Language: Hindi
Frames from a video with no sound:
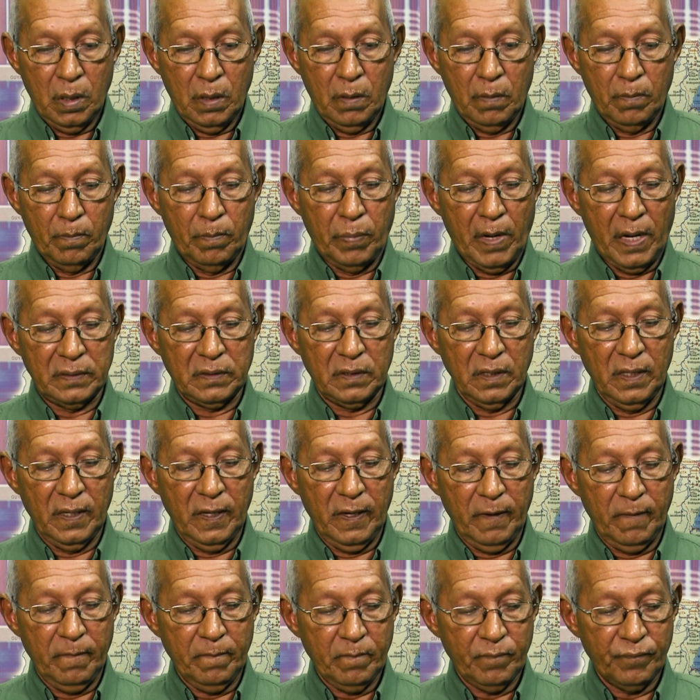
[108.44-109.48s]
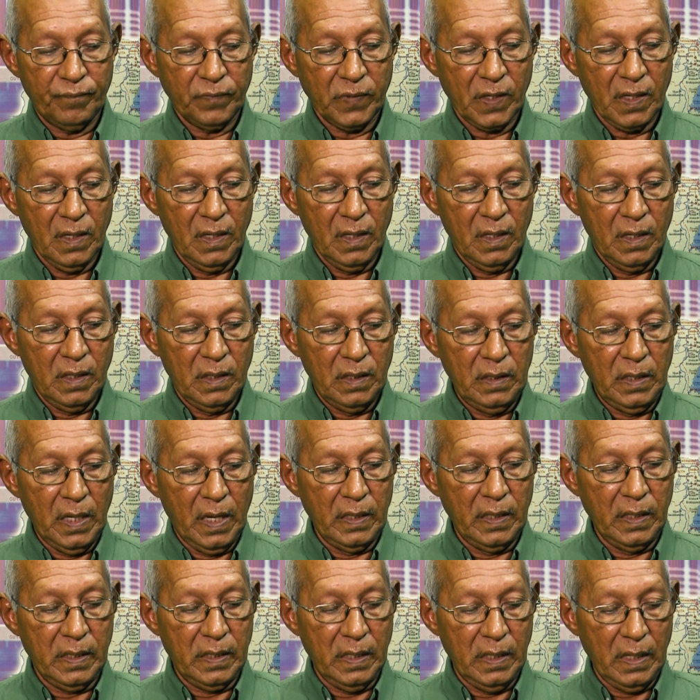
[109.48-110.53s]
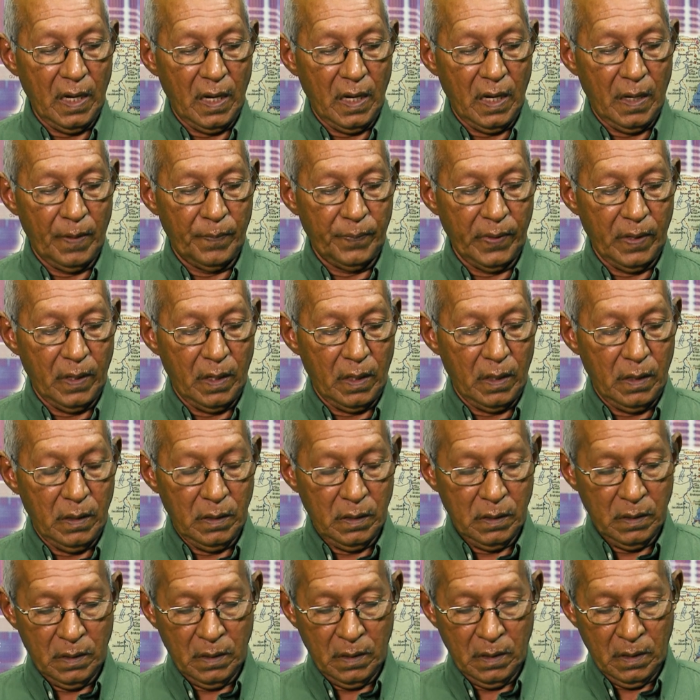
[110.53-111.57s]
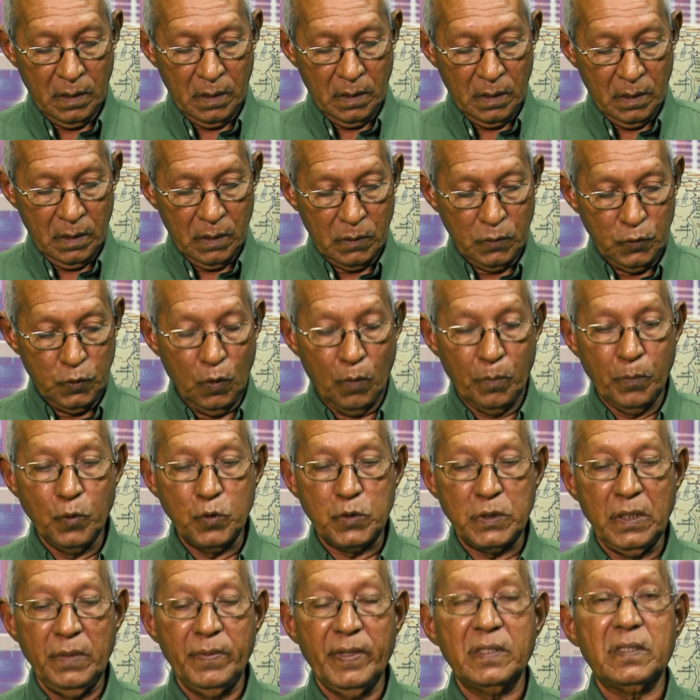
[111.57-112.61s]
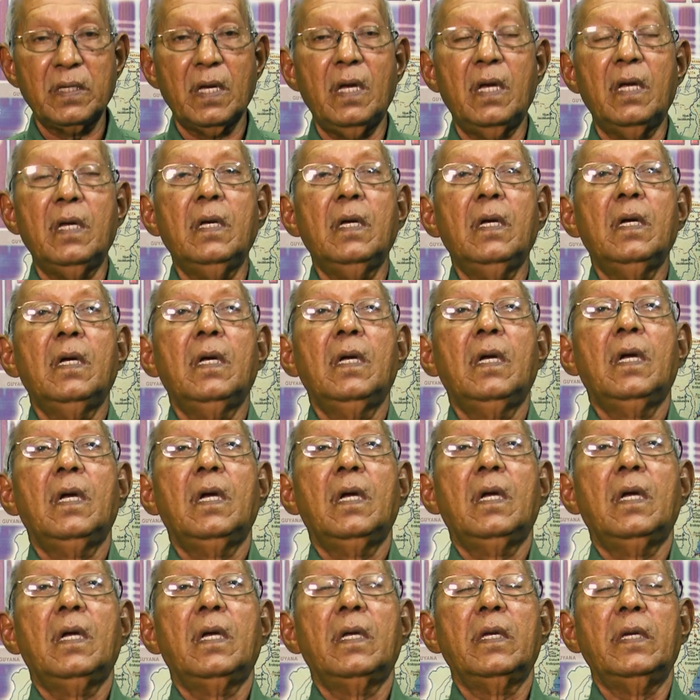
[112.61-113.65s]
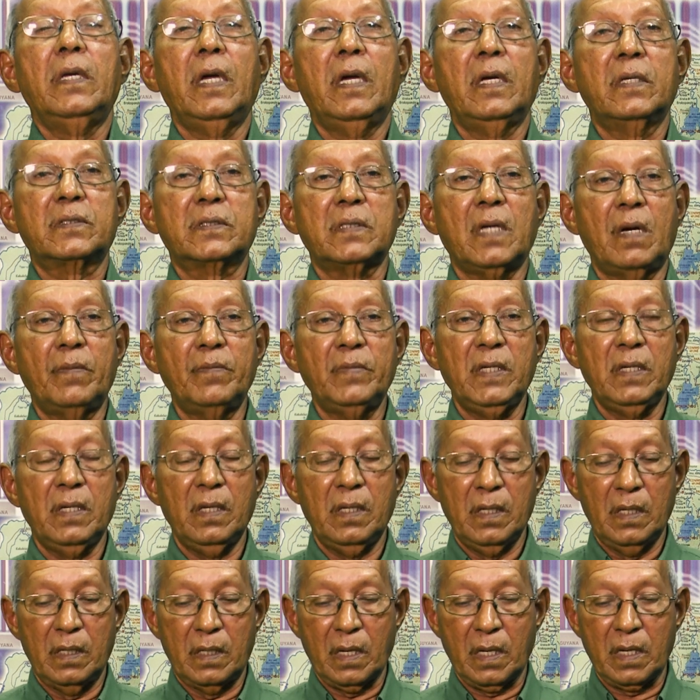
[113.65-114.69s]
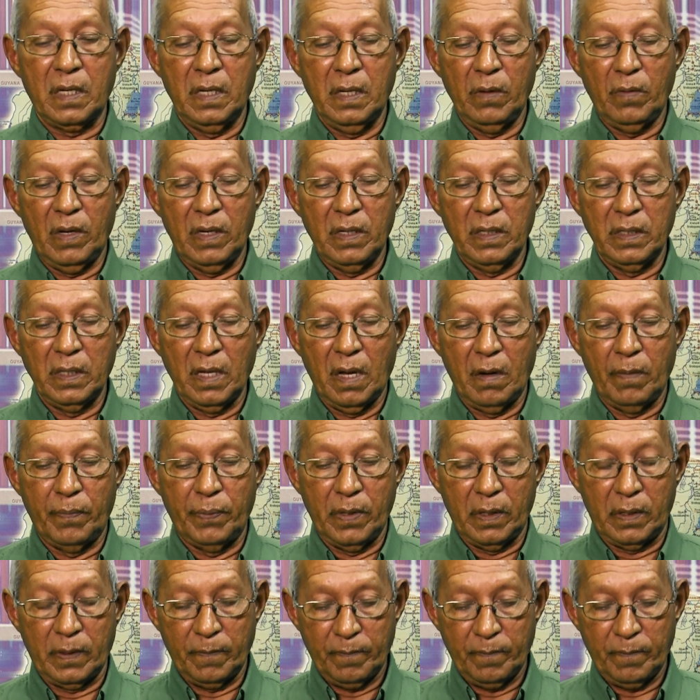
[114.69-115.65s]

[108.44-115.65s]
बातें हैं यानी कि अपना जो मुसीबत है ये सामने रखने वाले यहाँ पर